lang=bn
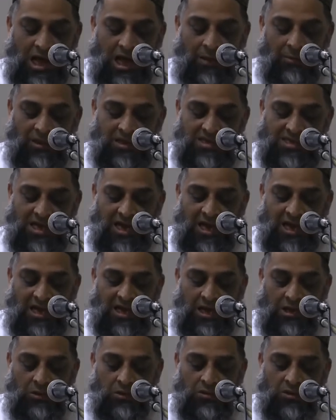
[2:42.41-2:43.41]
আমি চাই
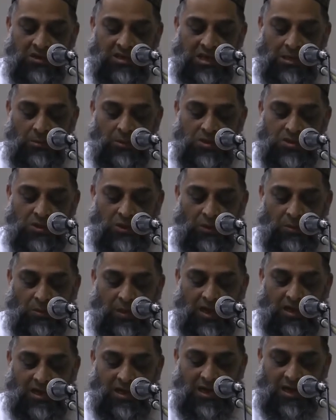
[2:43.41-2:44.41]
না গুনতে
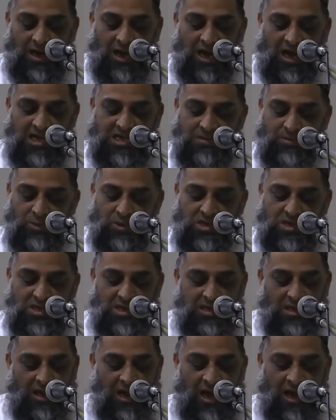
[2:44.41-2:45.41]
মুসলমানের লাশ
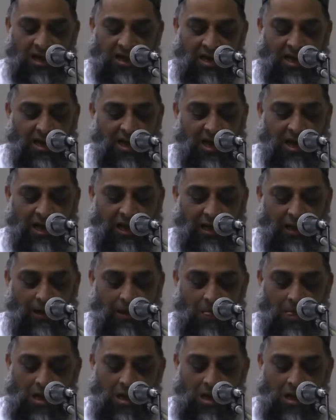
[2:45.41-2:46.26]
মসজিদের আঙ্গিনায়